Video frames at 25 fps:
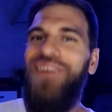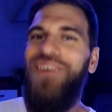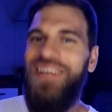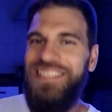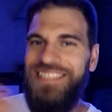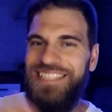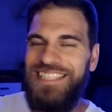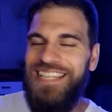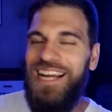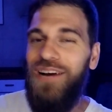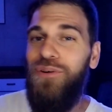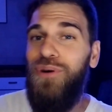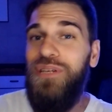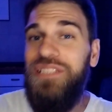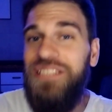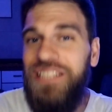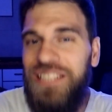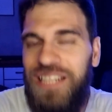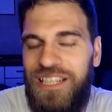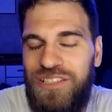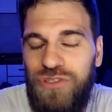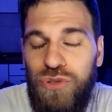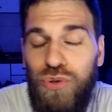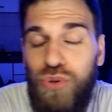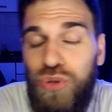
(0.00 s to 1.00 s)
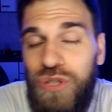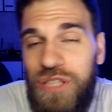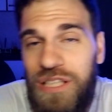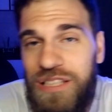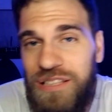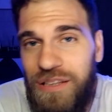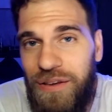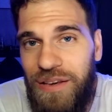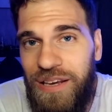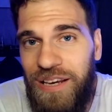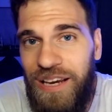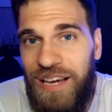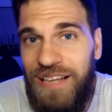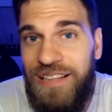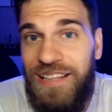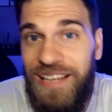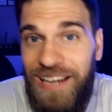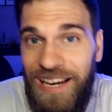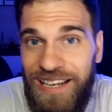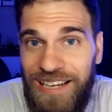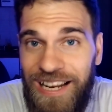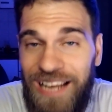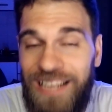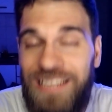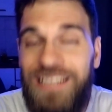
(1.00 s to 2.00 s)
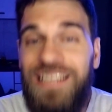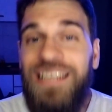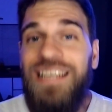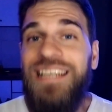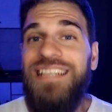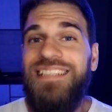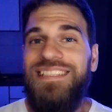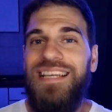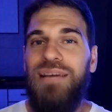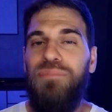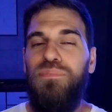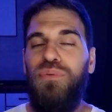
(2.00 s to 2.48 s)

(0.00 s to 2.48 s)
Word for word: Guachinas, guachines, ustedes saben que este canal se